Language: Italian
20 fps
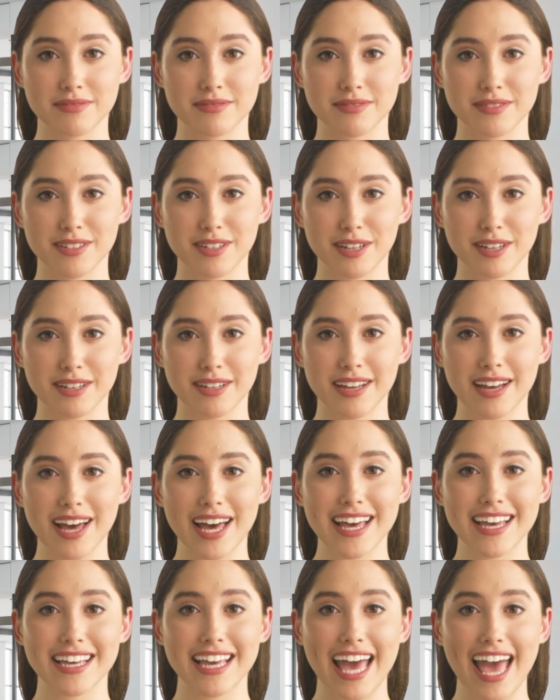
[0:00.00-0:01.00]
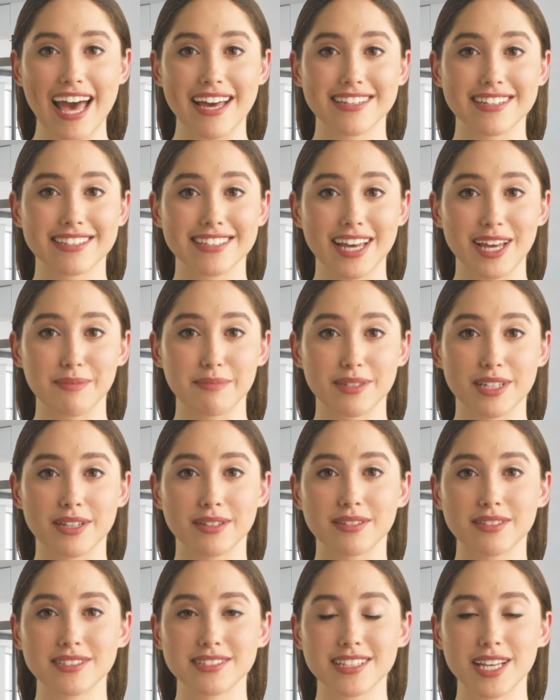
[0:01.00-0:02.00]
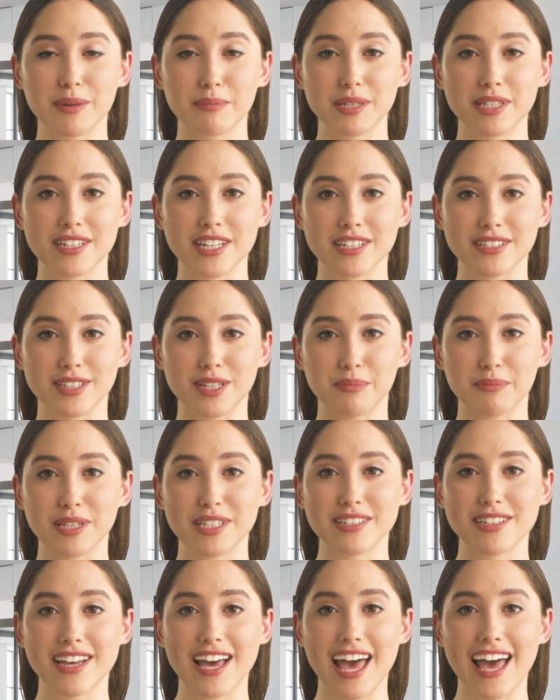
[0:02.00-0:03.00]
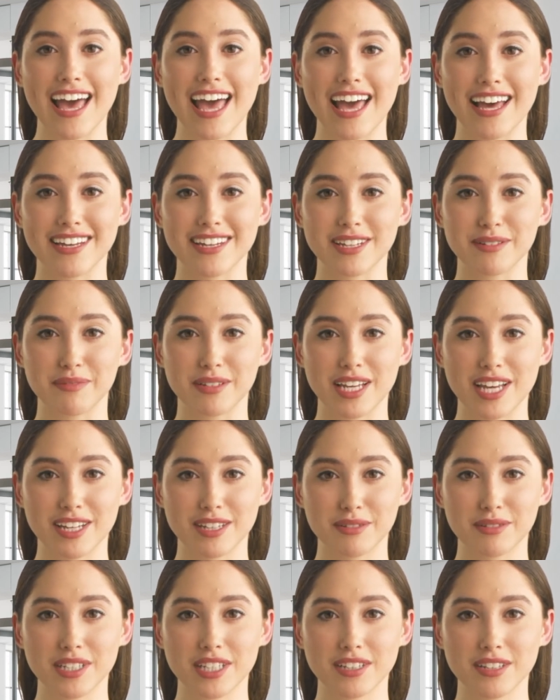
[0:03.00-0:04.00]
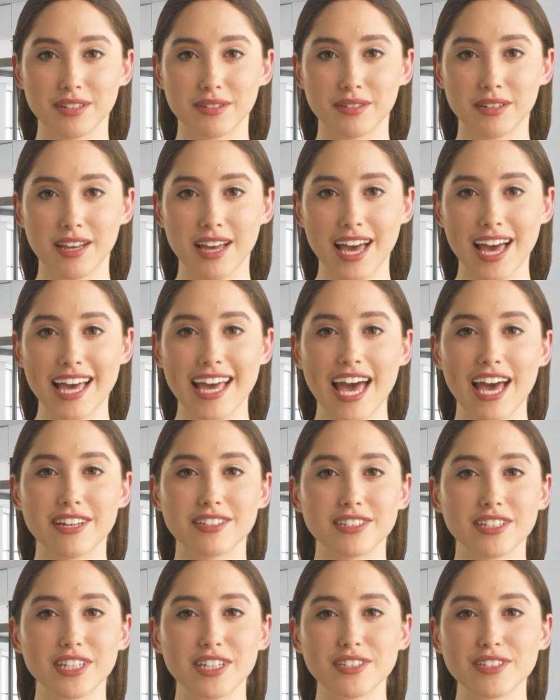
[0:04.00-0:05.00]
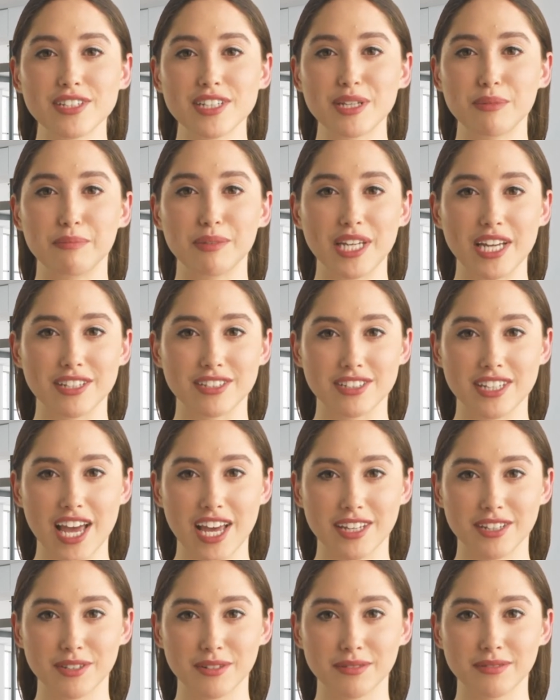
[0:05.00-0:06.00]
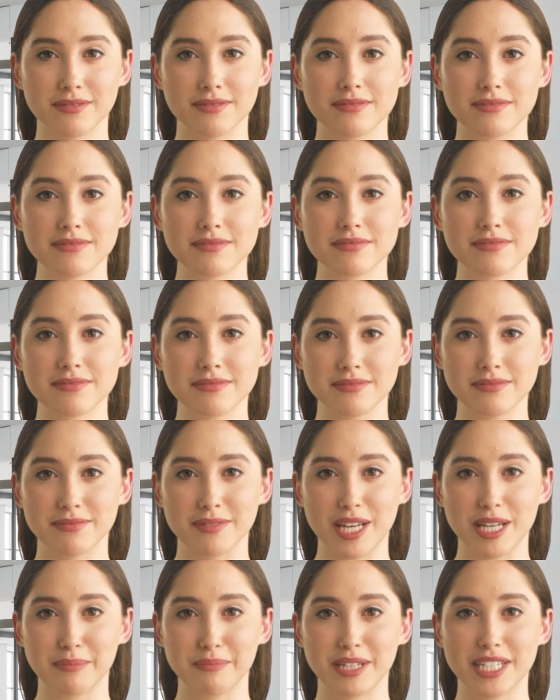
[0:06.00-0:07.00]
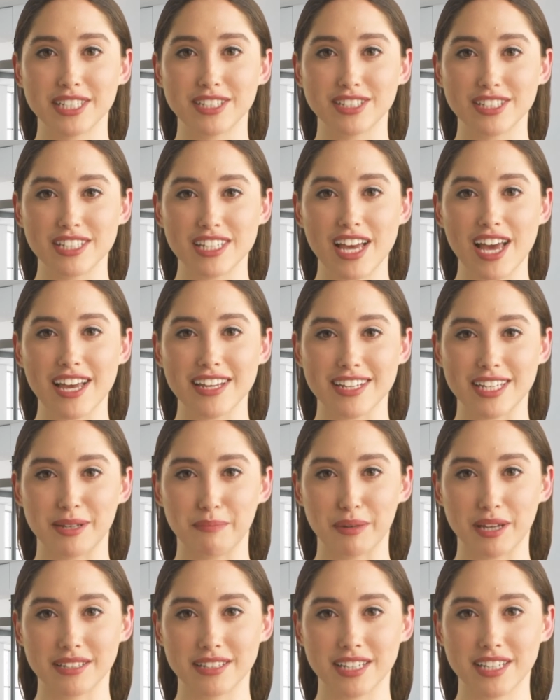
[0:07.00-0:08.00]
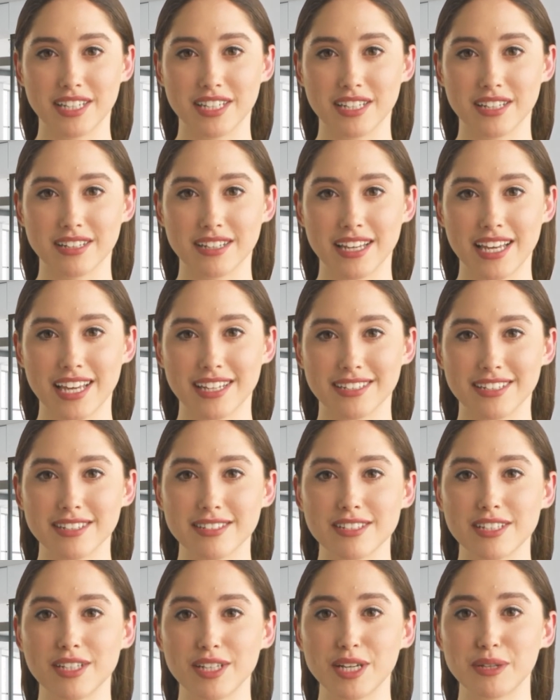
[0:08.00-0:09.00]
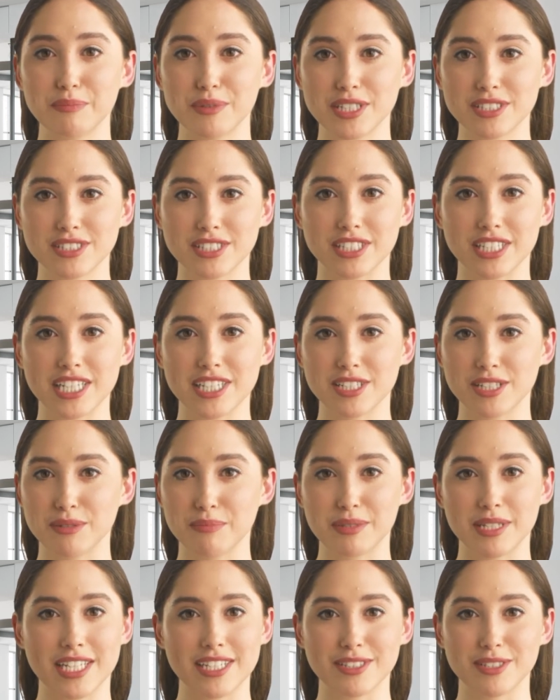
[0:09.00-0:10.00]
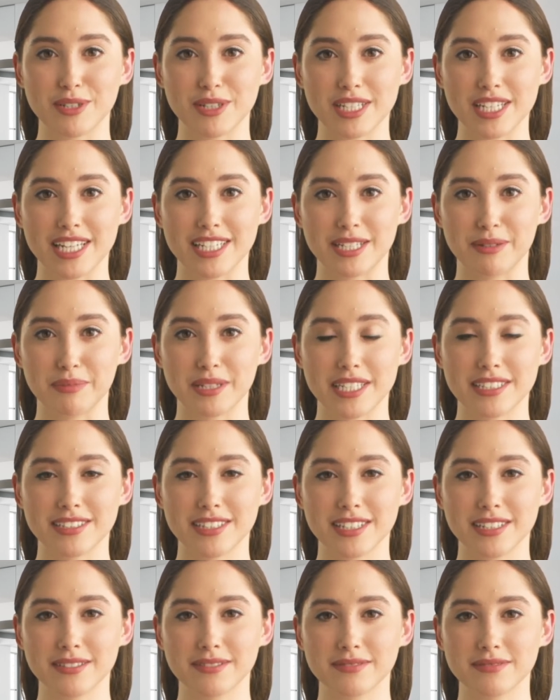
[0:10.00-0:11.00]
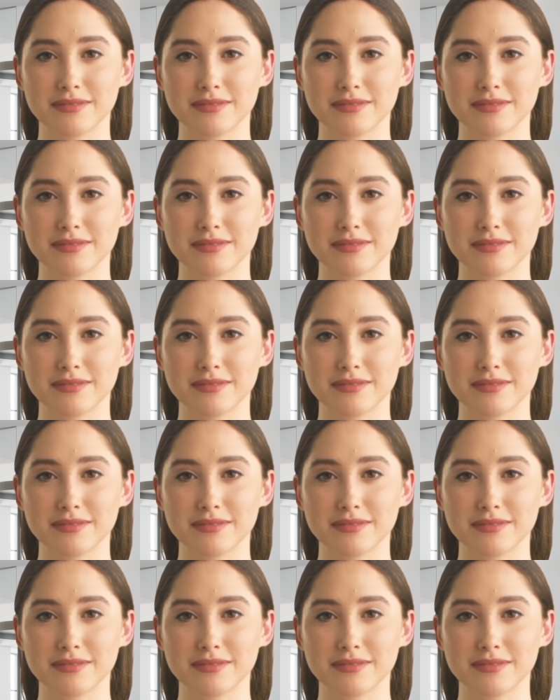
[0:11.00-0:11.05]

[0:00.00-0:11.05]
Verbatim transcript: VE, ad esempio, sta per vetro mentre AL per alluminio e ACC per acciaio. Per medicinali e batterie esistono invece dei contenitori adibiti.